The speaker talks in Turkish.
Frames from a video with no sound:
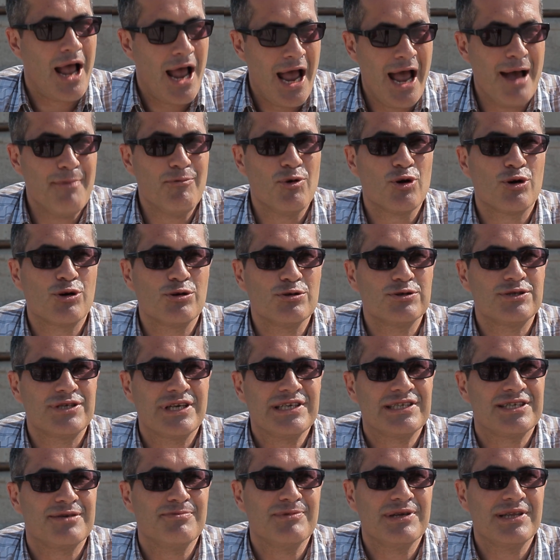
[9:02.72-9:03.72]
hem okul
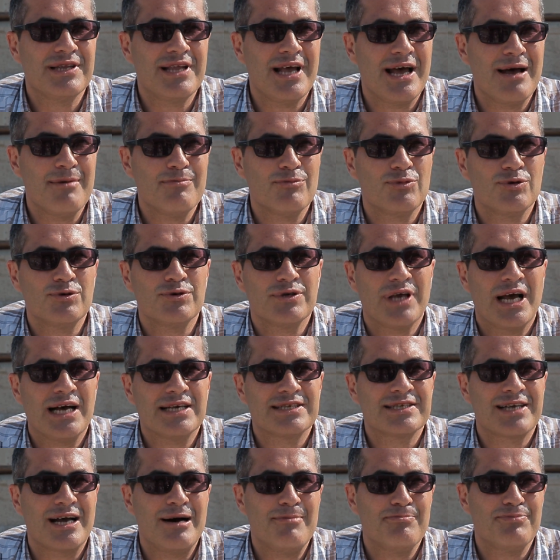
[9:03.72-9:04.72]
seçiminde hem bu
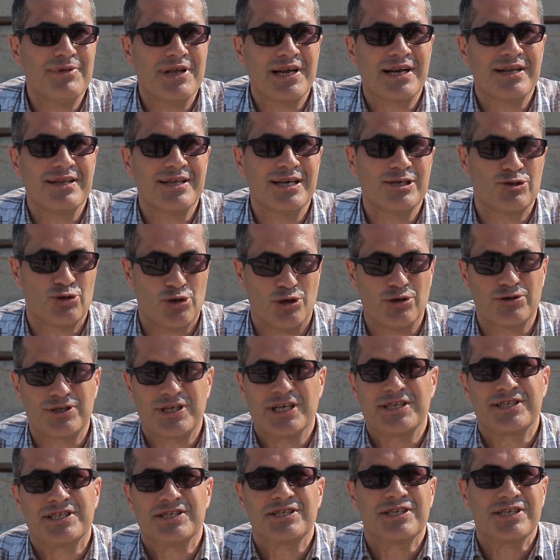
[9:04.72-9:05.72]
yaz kamplarında çok
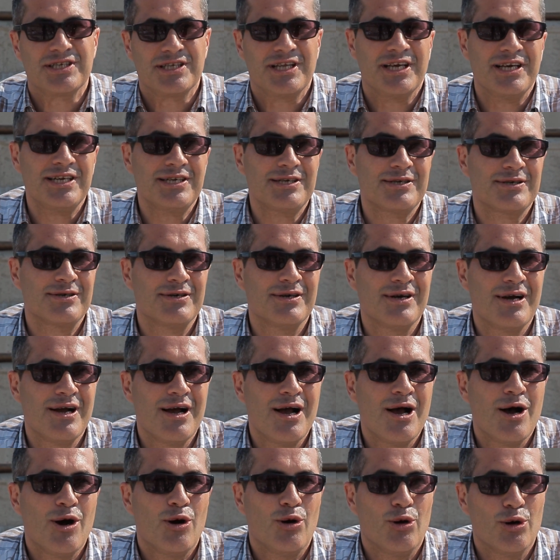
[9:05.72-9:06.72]
seçicidir.
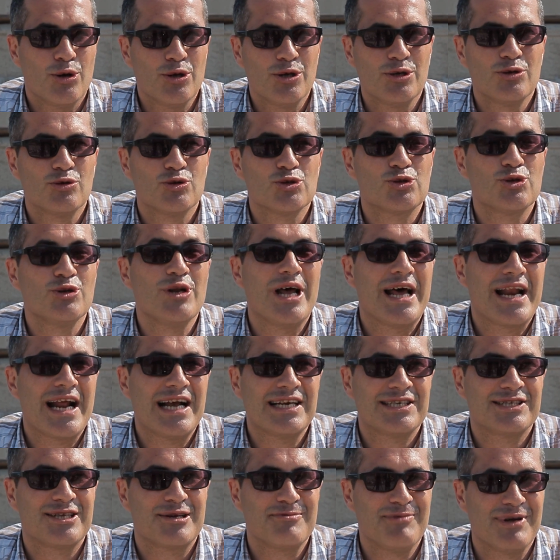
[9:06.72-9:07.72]
Onun uzun
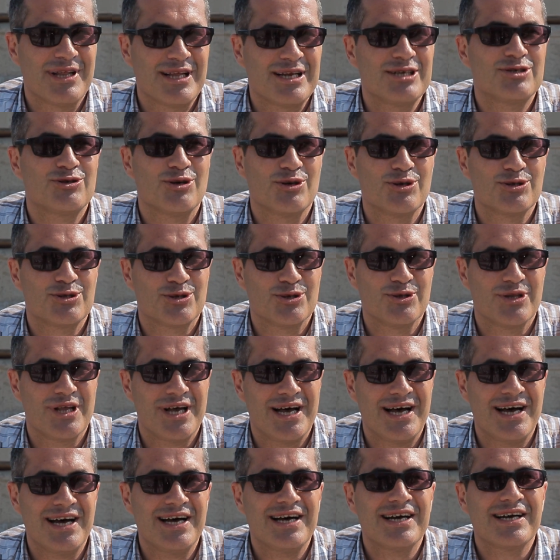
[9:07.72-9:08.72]
araştırmaları
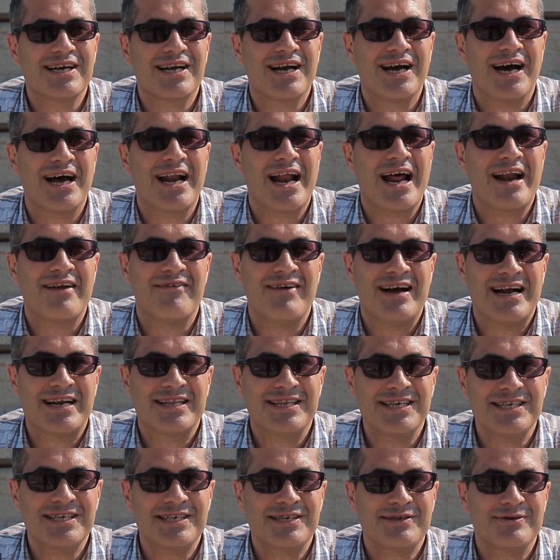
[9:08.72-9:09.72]
sonucunda karar
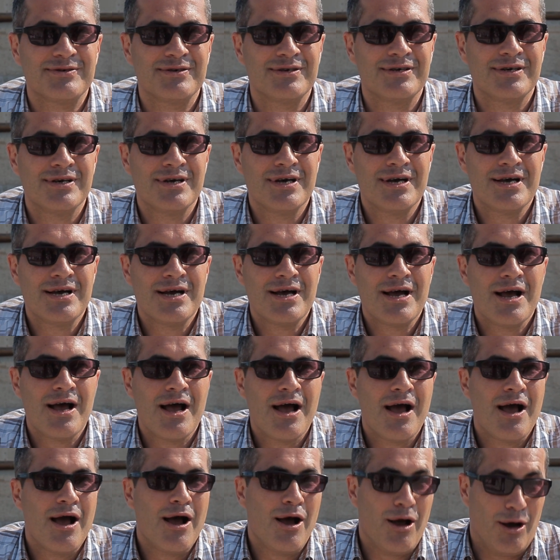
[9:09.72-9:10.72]
verdik.
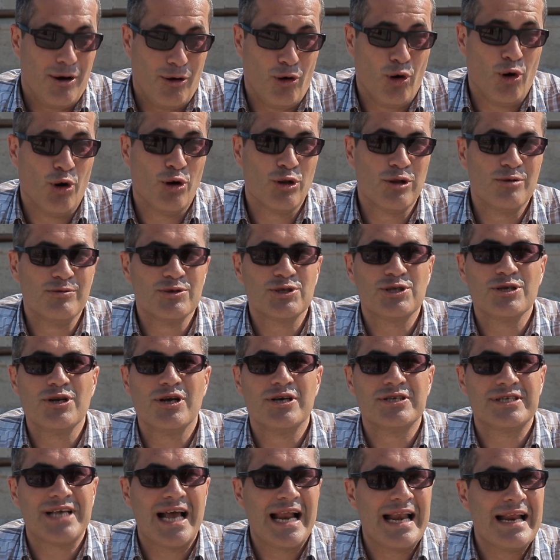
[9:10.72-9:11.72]
Oğlumuzun
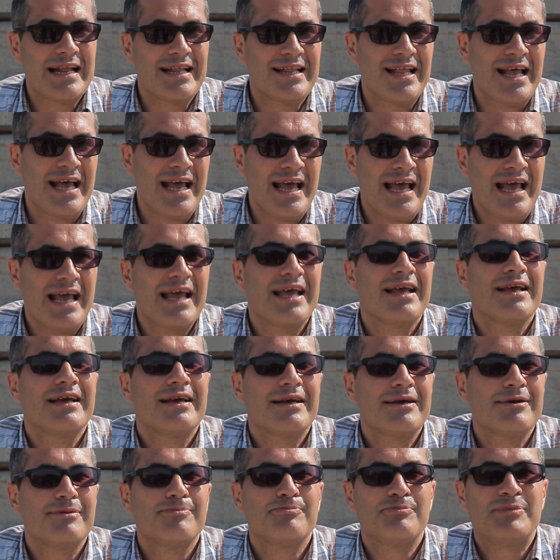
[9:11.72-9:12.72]
özellikle
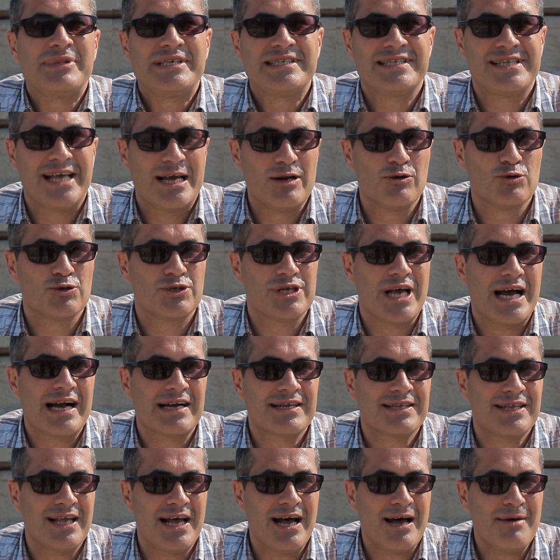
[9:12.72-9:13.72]
bizden
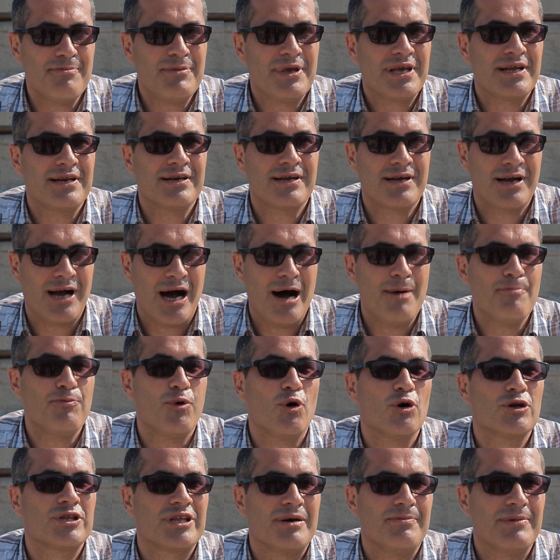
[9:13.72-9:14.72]
uzakta bir kamp
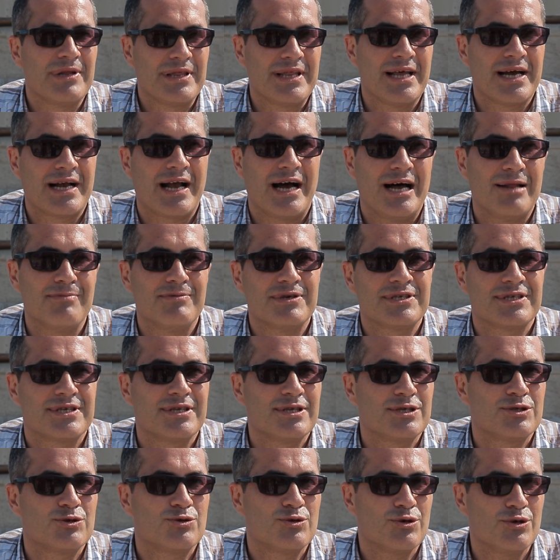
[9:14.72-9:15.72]
ortamında kalmasını
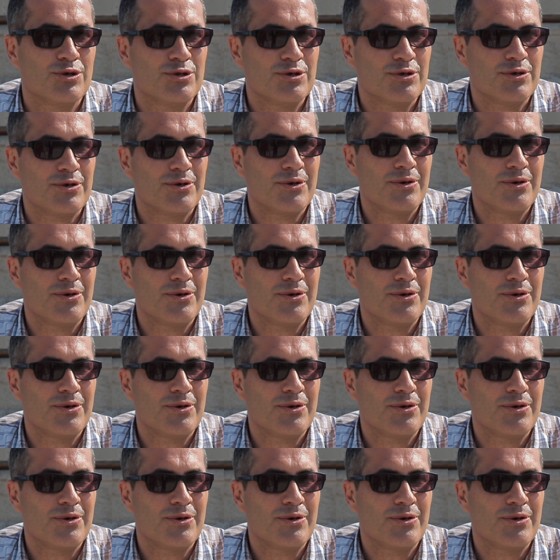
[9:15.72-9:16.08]
istiyorduk.